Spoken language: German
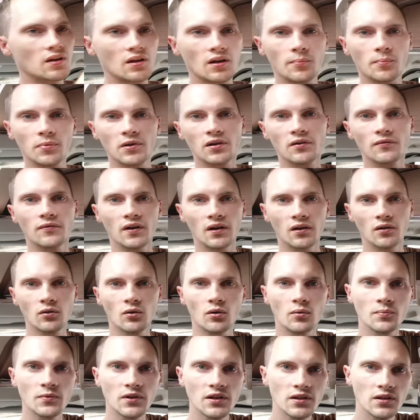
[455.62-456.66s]
Klappe hier
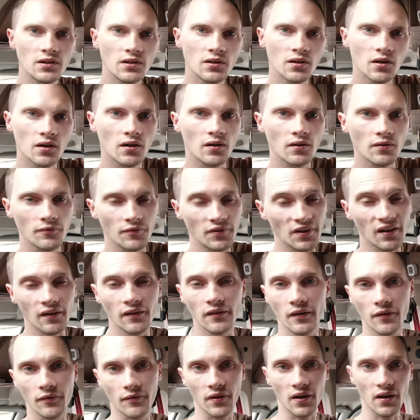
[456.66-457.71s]
weggenommen, die hier
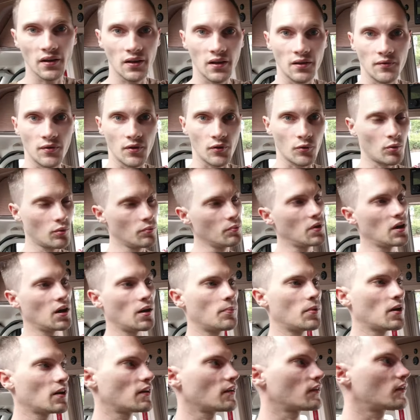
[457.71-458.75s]
während der Fahrt etwas
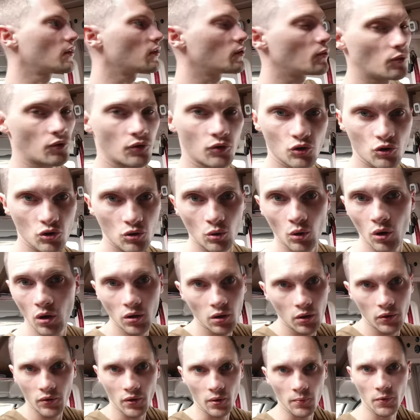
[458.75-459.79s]
rumklappert. Das hat uns
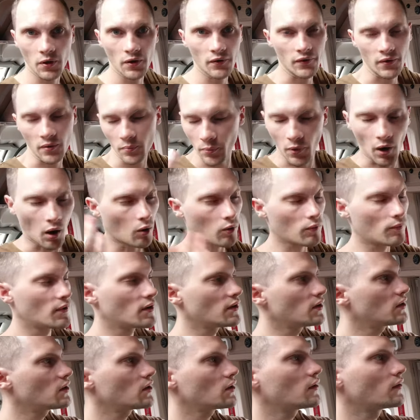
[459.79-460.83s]
gestört, also haben wir gesagt, brauchen wir
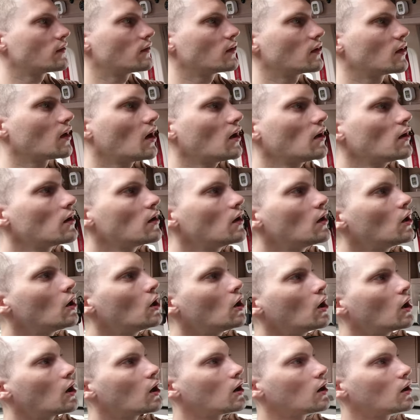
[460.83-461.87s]
nicht, ist egal.
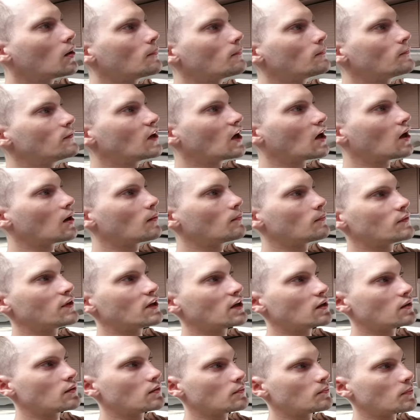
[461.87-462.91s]
Ähm, wir haben
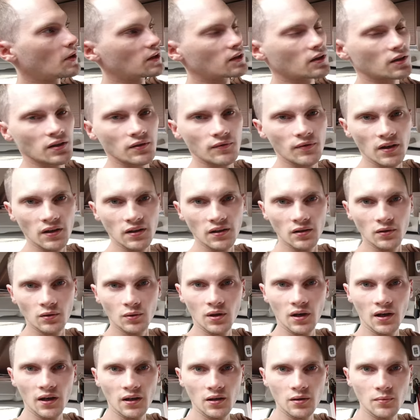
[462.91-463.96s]
den Batteriewächter
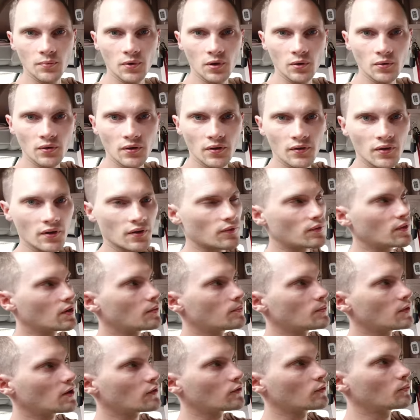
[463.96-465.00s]
noch eingebaut, das heißt, wir
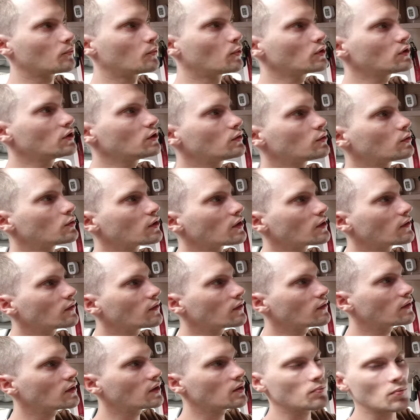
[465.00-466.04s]
haben da so ein
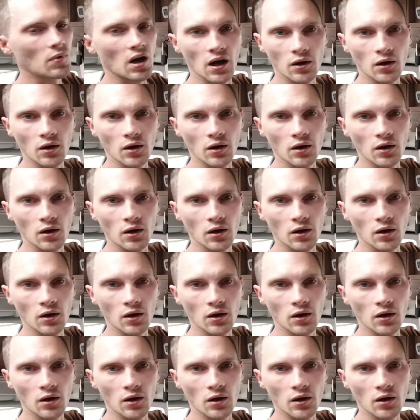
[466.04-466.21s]
Monitoring-System.